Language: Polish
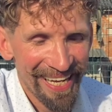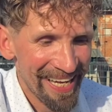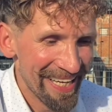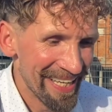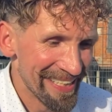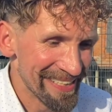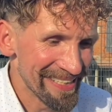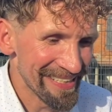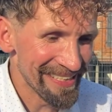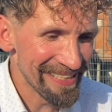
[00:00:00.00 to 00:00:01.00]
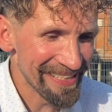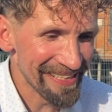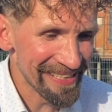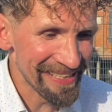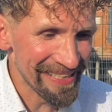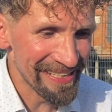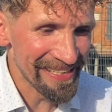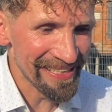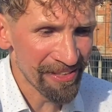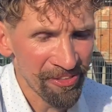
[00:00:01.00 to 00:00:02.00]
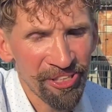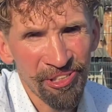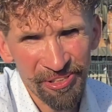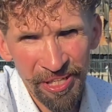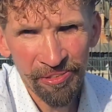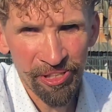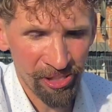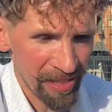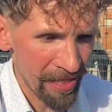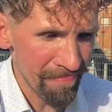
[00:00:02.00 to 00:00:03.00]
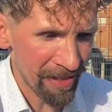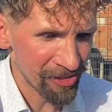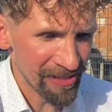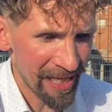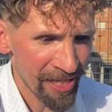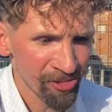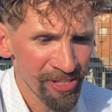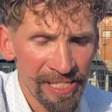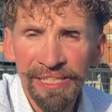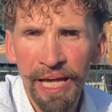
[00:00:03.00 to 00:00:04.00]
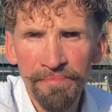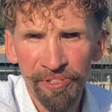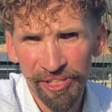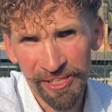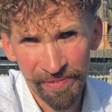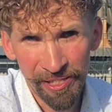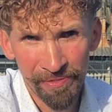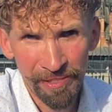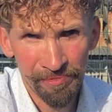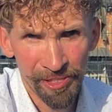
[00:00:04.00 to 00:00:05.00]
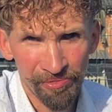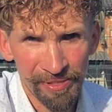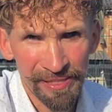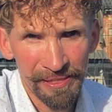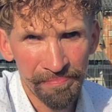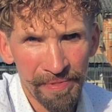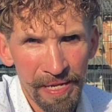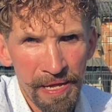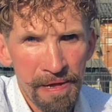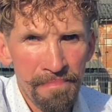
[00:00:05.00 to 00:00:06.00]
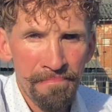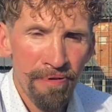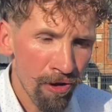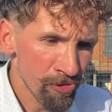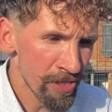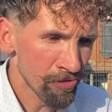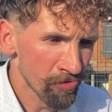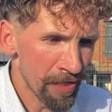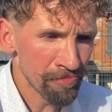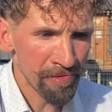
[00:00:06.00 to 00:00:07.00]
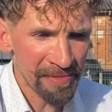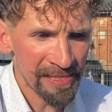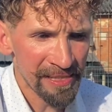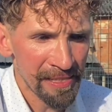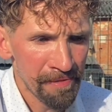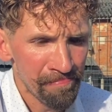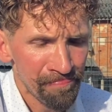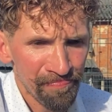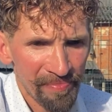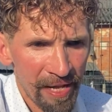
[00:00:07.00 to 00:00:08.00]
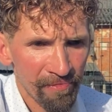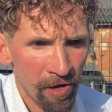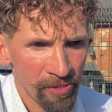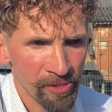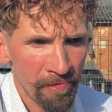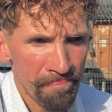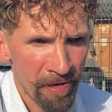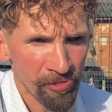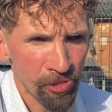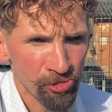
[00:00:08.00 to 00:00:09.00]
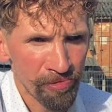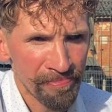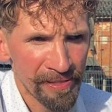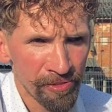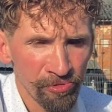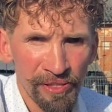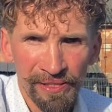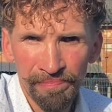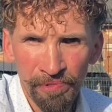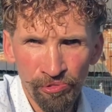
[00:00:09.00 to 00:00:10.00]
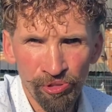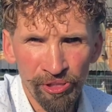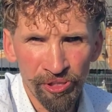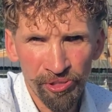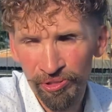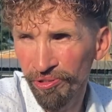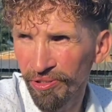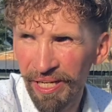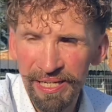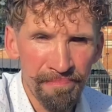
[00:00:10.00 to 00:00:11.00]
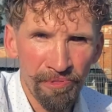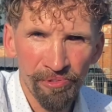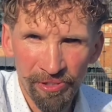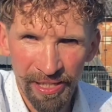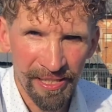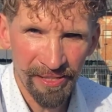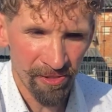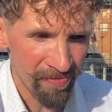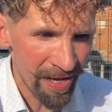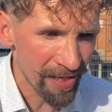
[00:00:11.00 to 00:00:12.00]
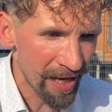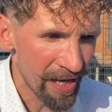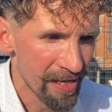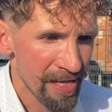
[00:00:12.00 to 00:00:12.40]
E, i, i, I to gdzieś od tego też jak najbardziej zależy i nie dajmy się zwariować przede wszystkim, bo niektóre przepisy wchodzą po to, żeby ludzi zburzyć, czy to taki był dodatek do węgla,